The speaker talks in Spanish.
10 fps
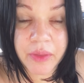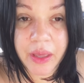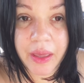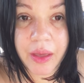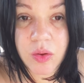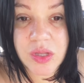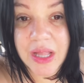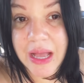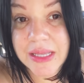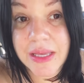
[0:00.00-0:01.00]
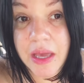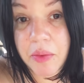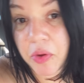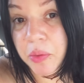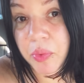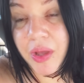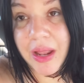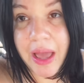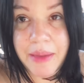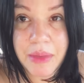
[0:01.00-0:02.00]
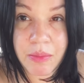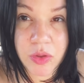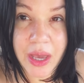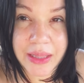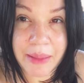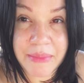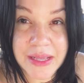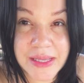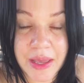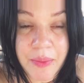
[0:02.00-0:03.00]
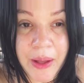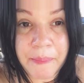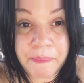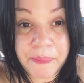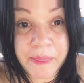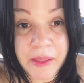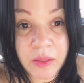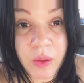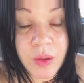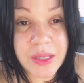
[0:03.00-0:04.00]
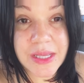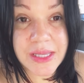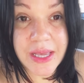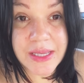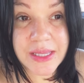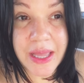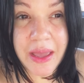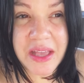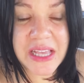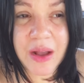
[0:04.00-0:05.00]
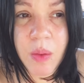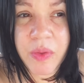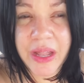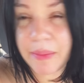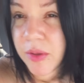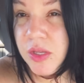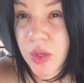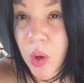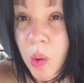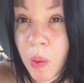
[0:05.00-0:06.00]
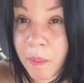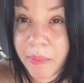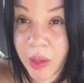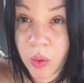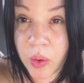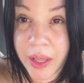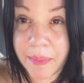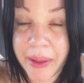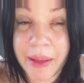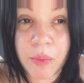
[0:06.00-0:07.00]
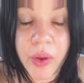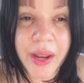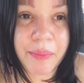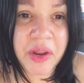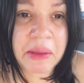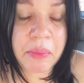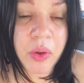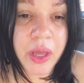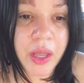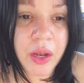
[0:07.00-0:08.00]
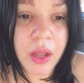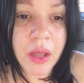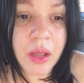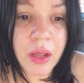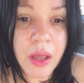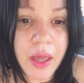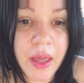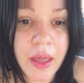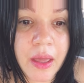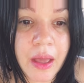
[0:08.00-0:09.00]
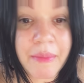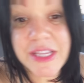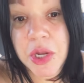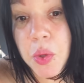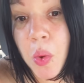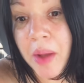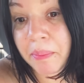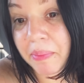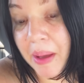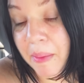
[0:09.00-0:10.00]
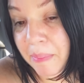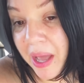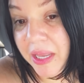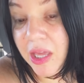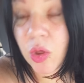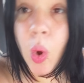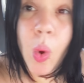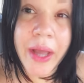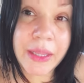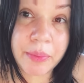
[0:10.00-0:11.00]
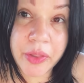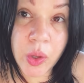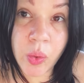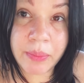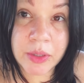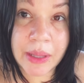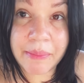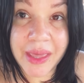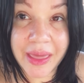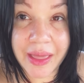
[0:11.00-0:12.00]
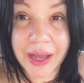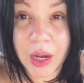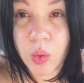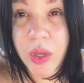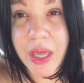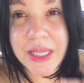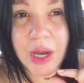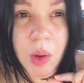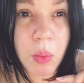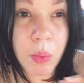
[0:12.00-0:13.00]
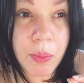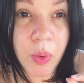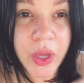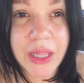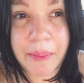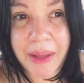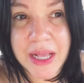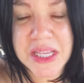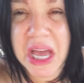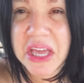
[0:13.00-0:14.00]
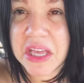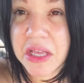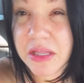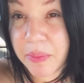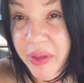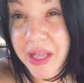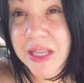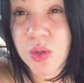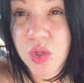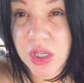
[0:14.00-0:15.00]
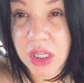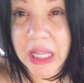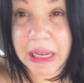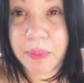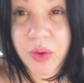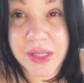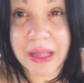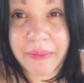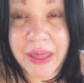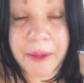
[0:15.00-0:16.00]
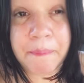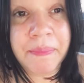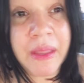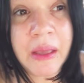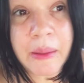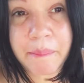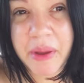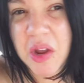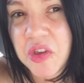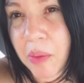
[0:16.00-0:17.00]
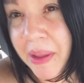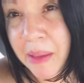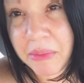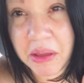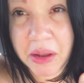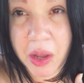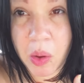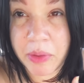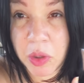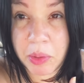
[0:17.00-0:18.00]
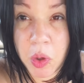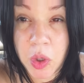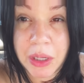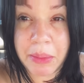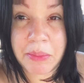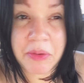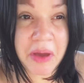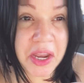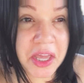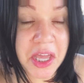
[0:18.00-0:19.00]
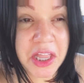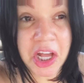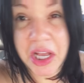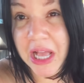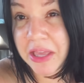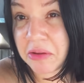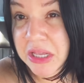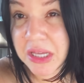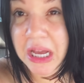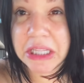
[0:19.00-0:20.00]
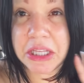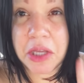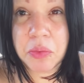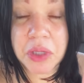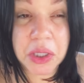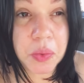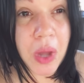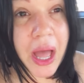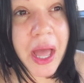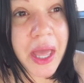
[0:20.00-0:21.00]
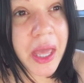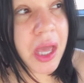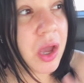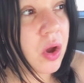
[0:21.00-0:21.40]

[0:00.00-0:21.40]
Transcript: eh, cositas así, es bueno porque ahí mismo ya también se va. Entonces, este, esa como de la posición como mejor para mujeres, por ejemplo, que eh, a veces no han parido o hay tipo de cuerpo también que dan a luz y echan como muy poquita panza y se pueden hacer su chin de lipo, pues está bien. Pero yo para mí recomiendo mejor cortarme mi barriguita, aunque haya una cicatriz, un tatuaje